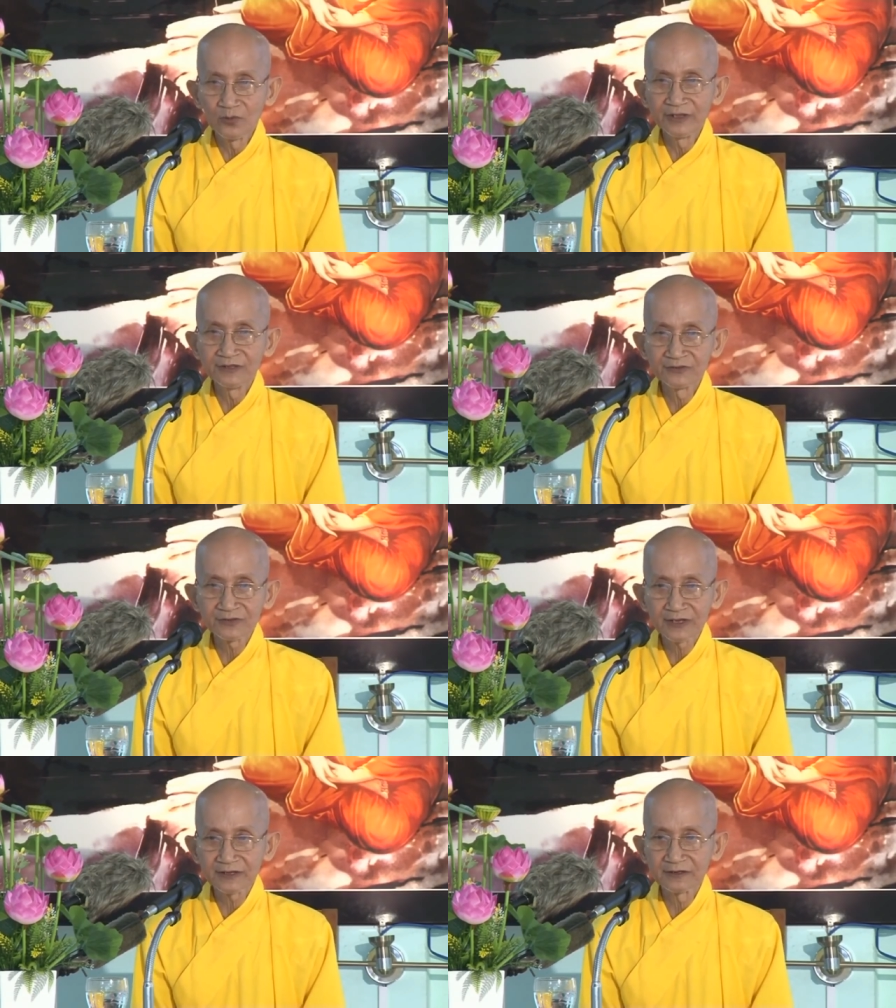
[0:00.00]
quỳ
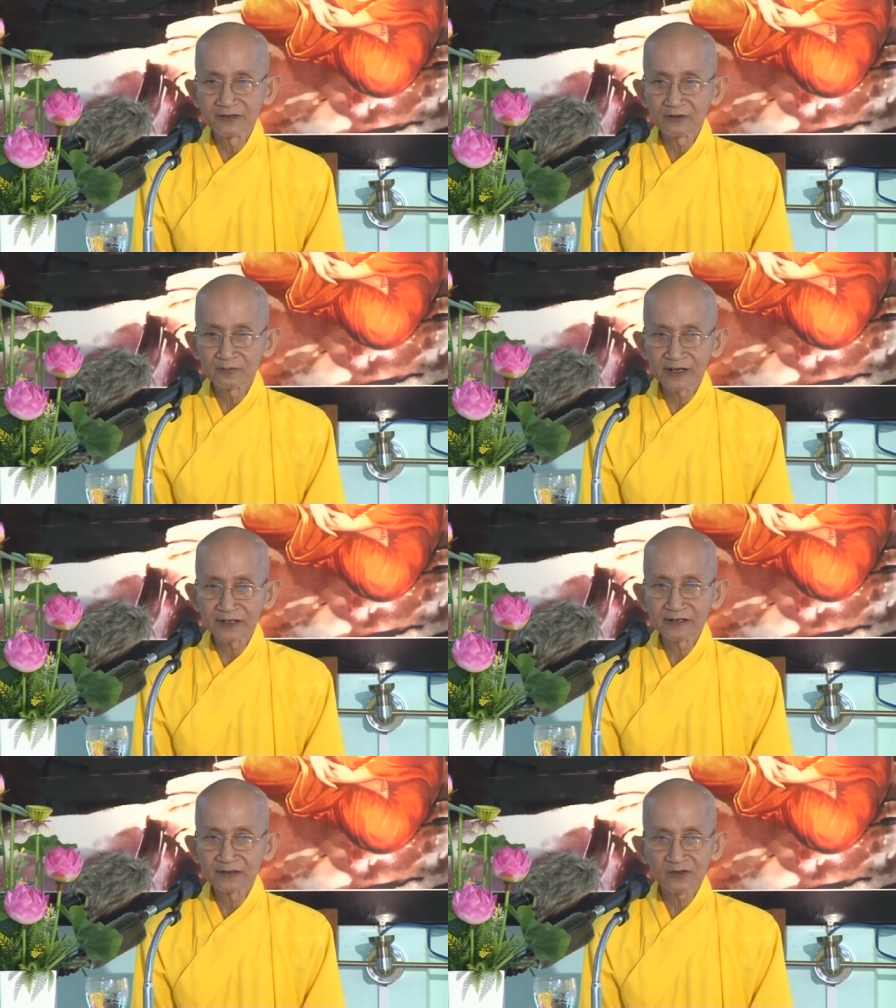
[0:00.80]
thưa thầy hôm
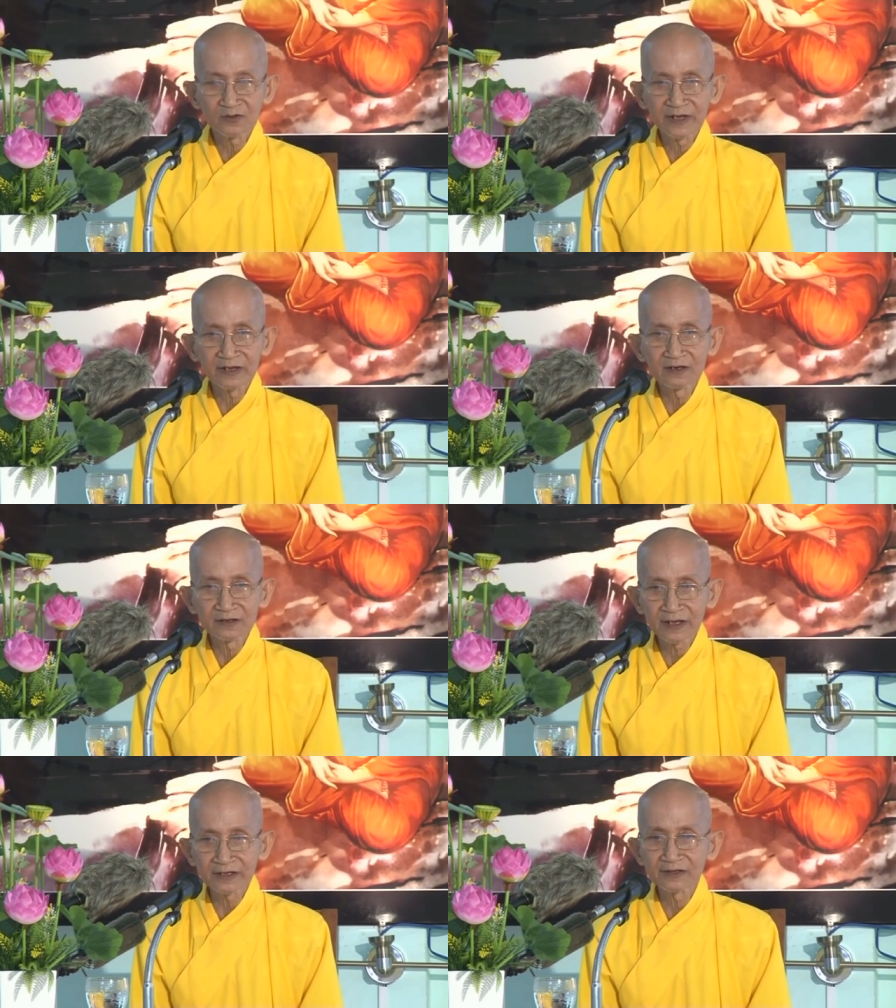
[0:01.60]
nay con nghe
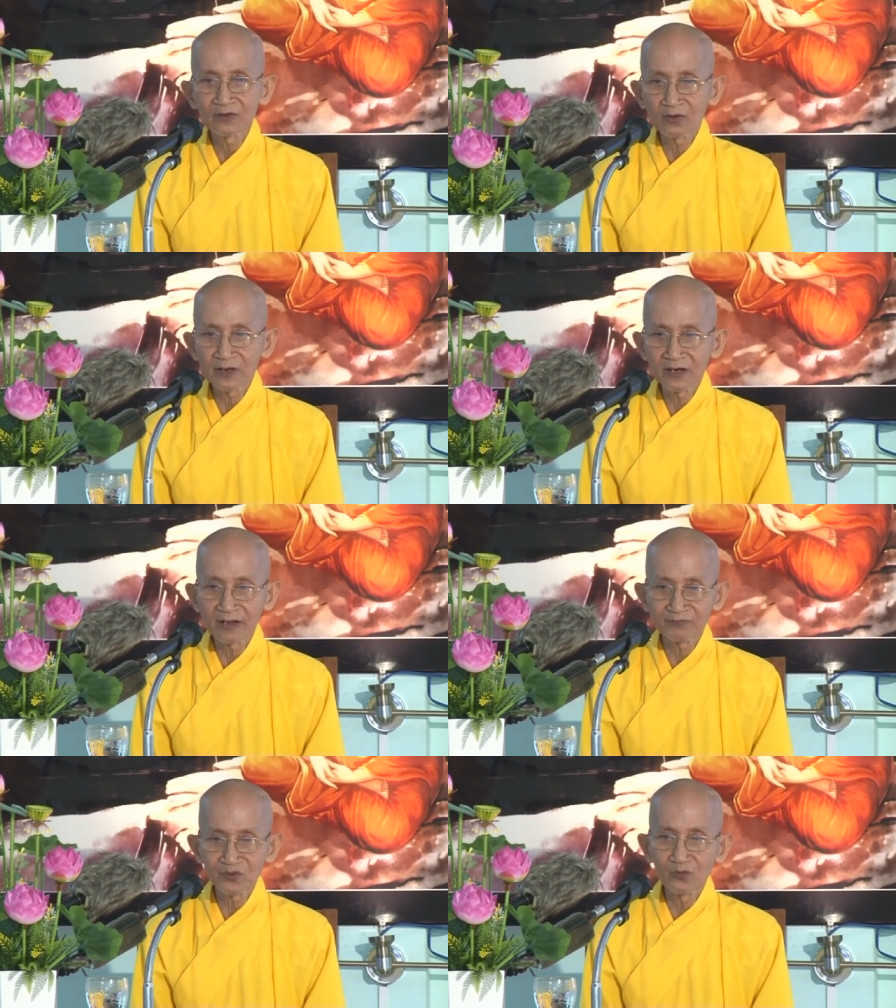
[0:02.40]
lời thầy con đã
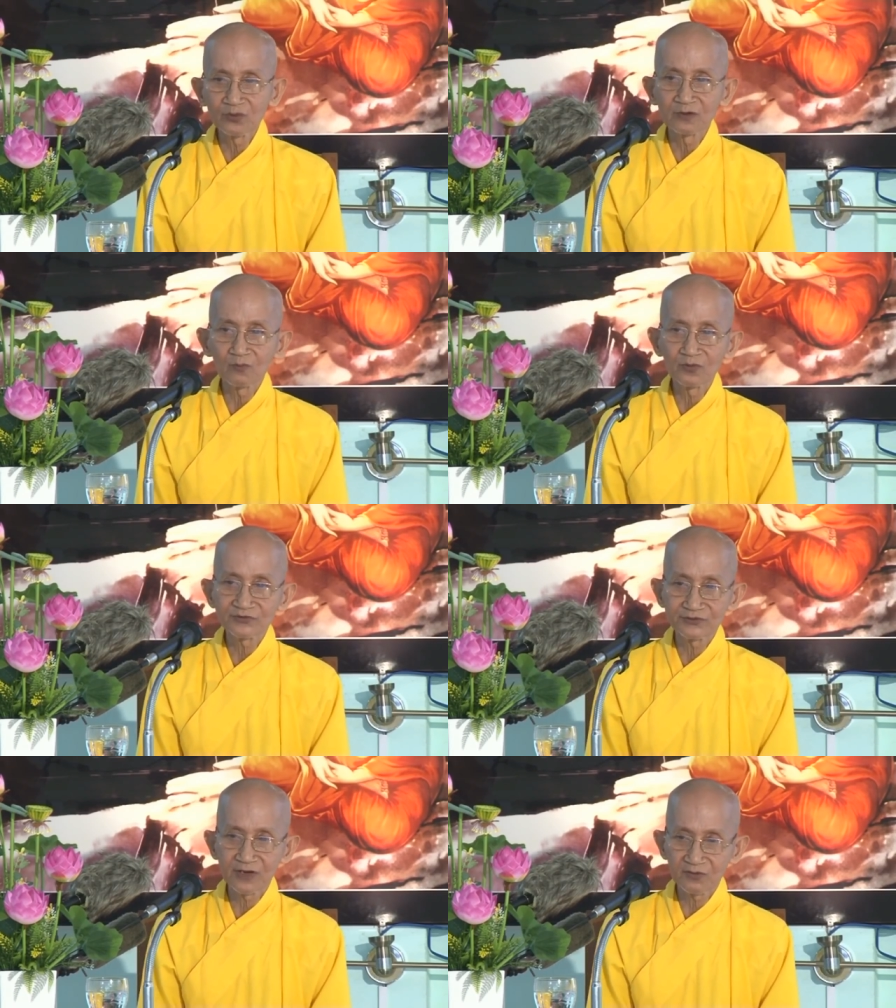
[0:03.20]
làm chủ được
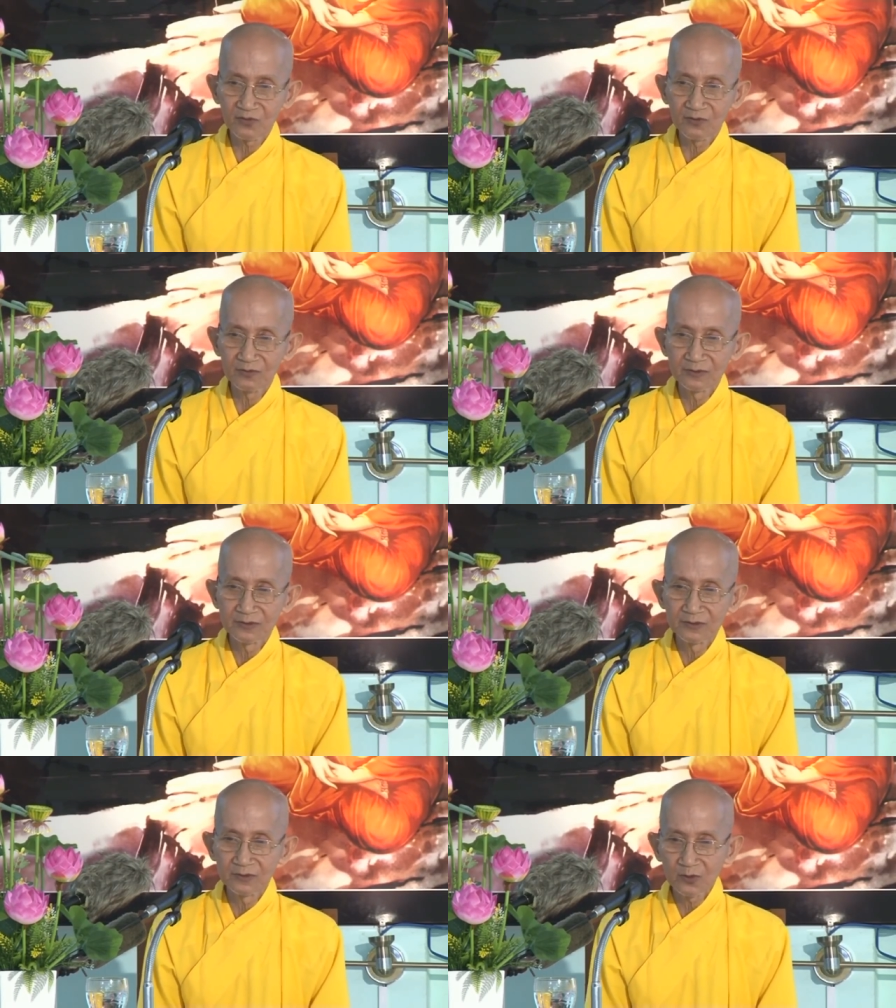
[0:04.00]
bốn sự đau khổ
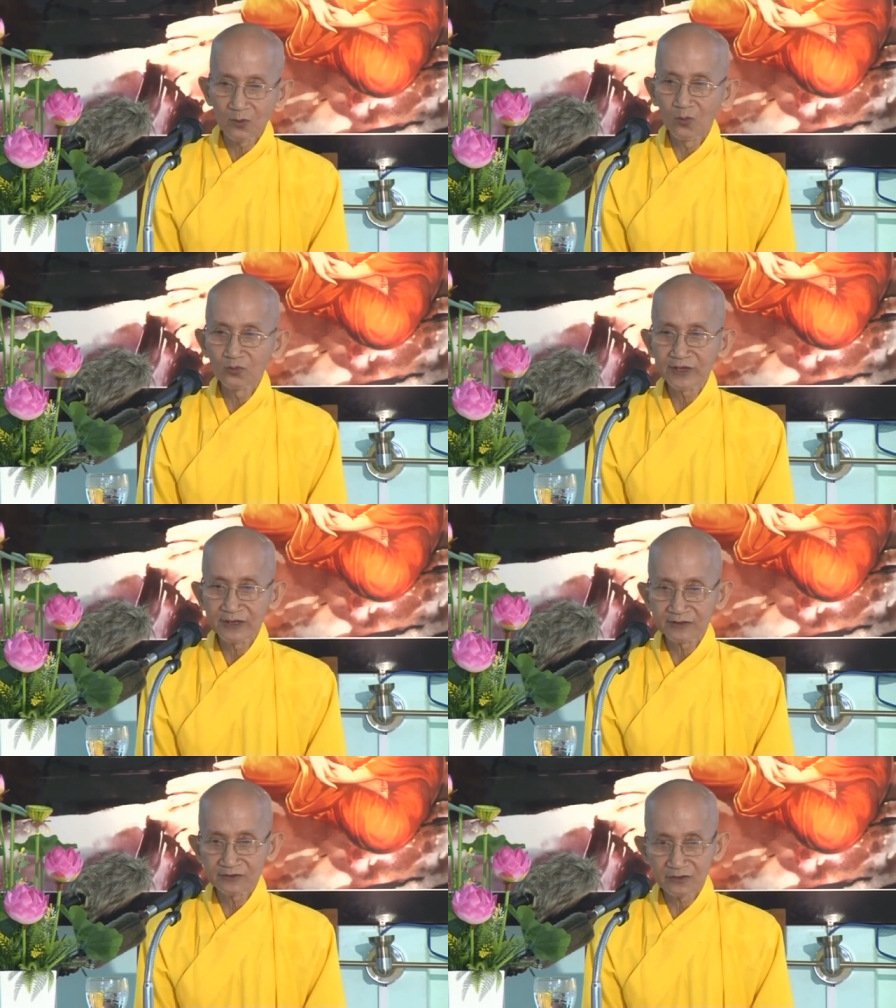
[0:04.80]
cụ
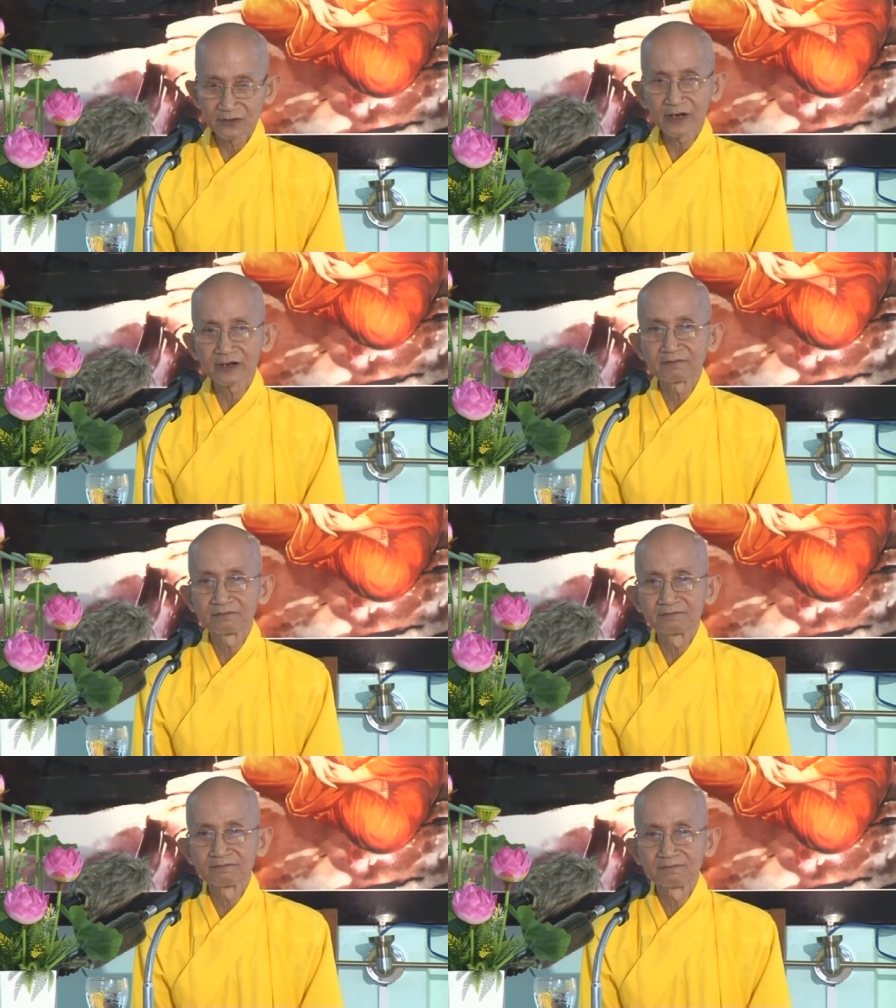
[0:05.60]
thể rõ ràng